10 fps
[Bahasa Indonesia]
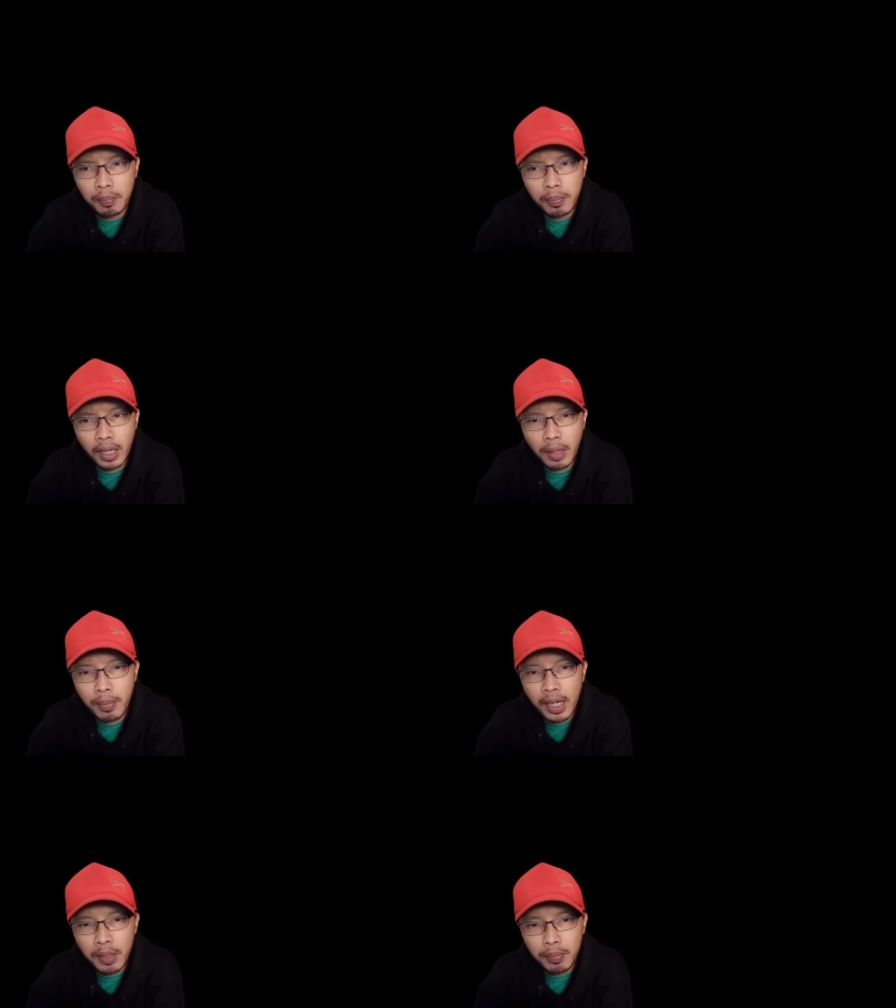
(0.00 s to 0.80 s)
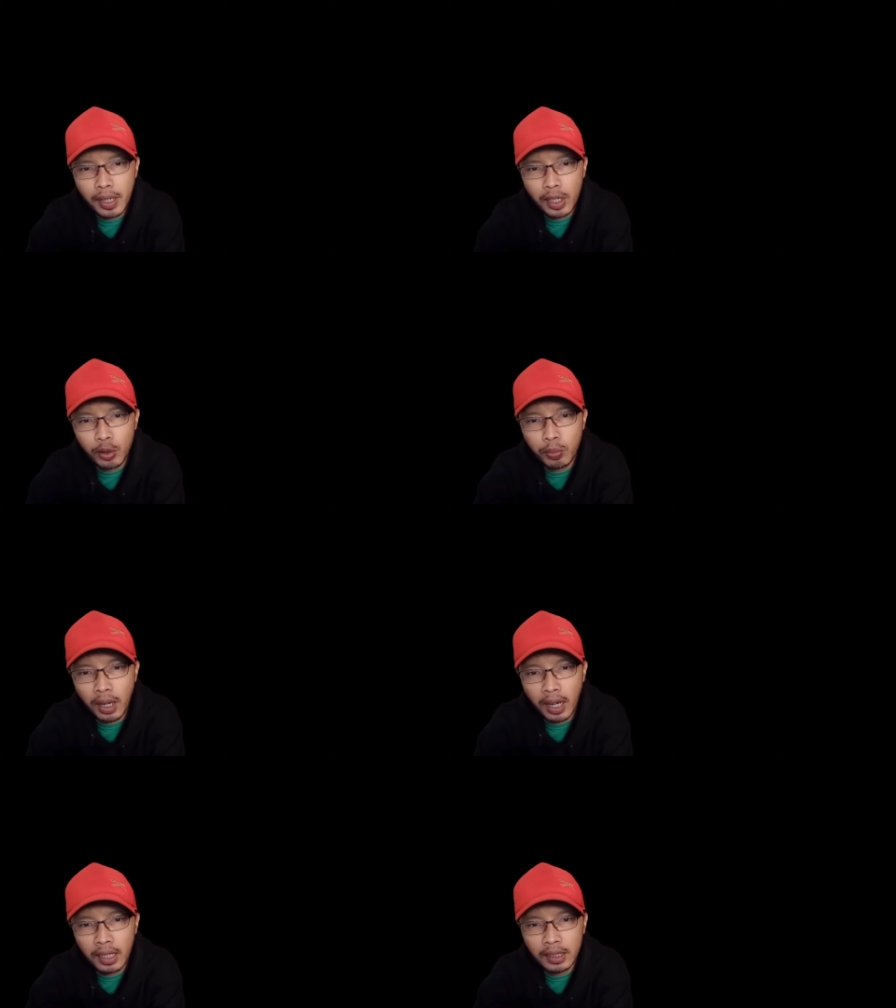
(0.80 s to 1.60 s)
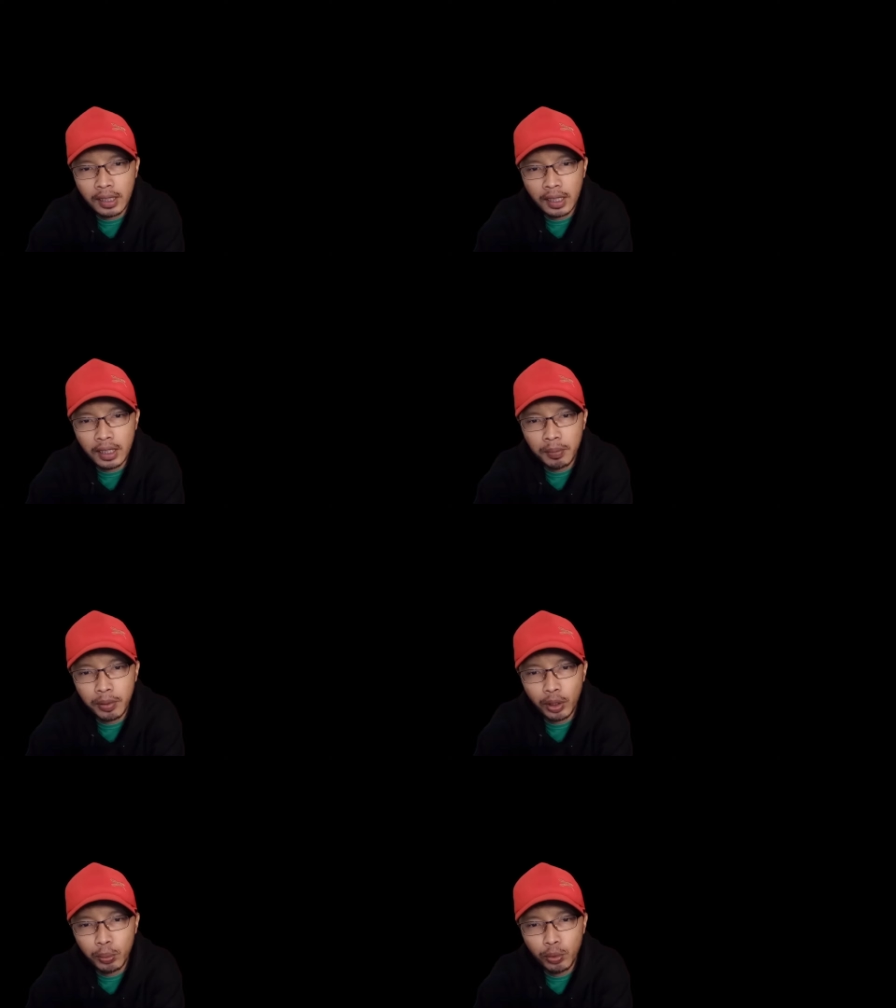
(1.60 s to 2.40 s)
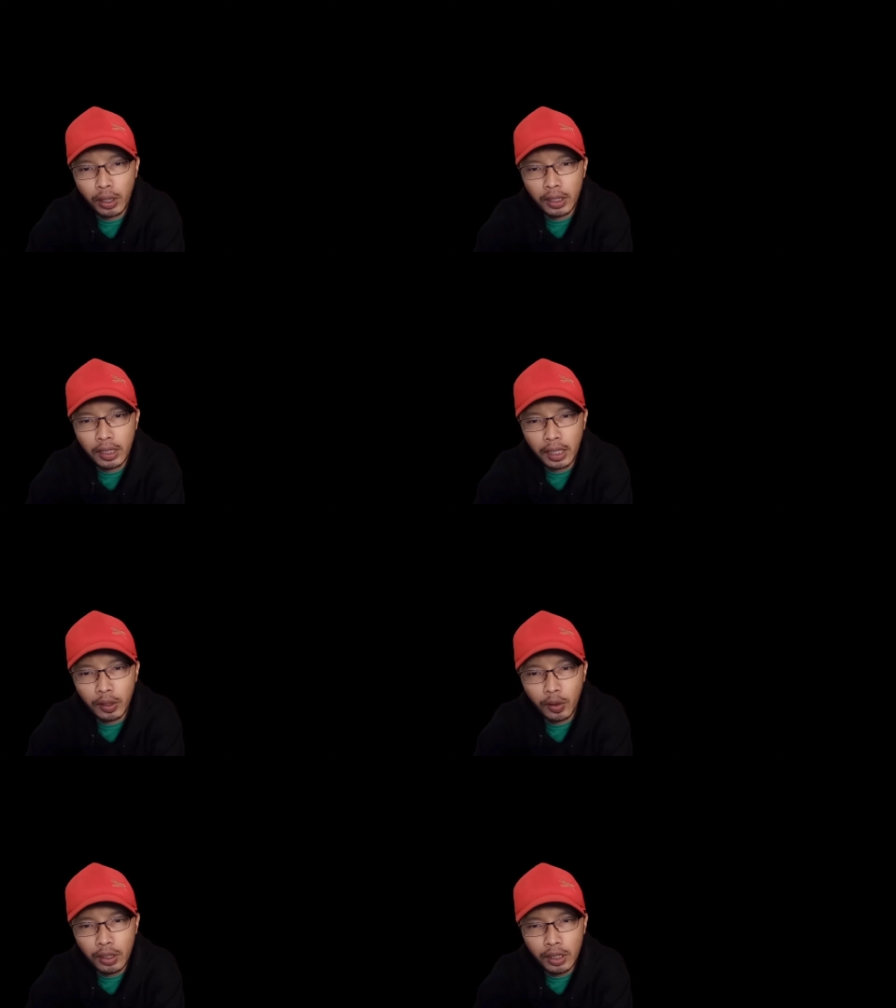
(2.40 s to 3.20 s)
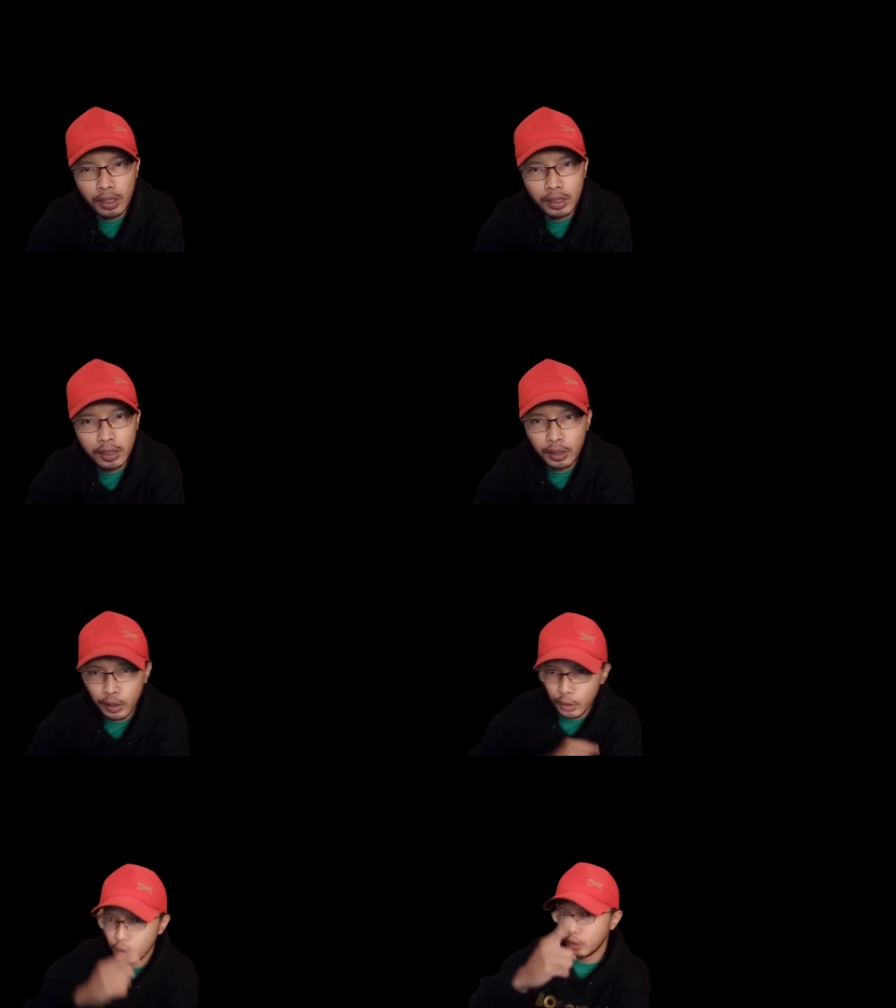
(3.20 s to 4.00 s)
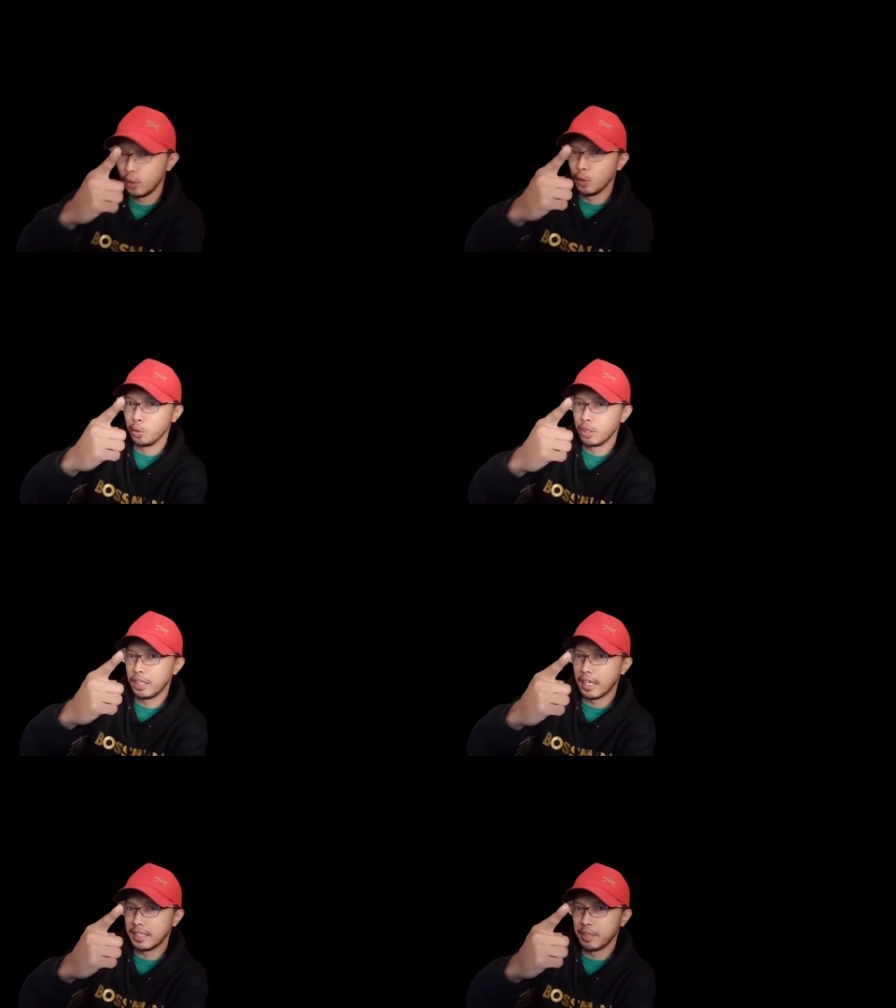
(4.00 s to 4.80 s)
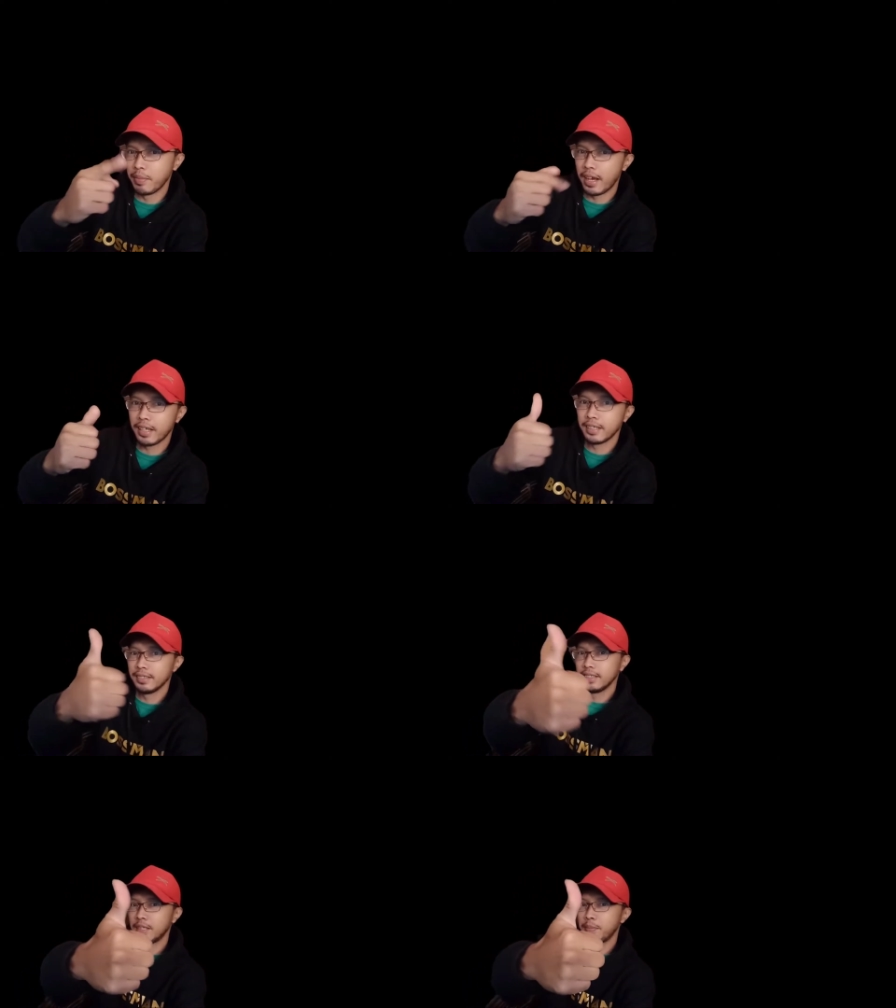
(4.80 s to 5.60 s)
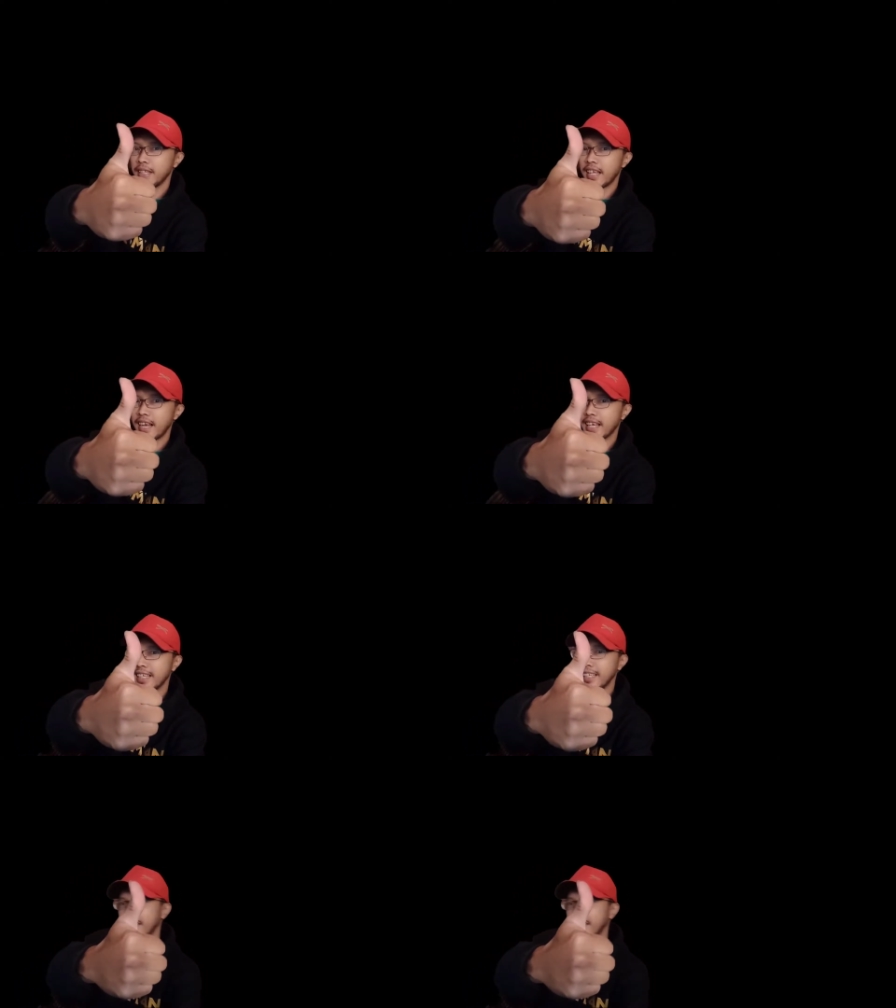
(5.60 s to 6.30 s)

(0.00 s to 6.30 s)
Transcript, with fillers: bagaimana pengaruh makan terhadap pertumbuhan ikan koi? Yuk kita simak sebentar lagi.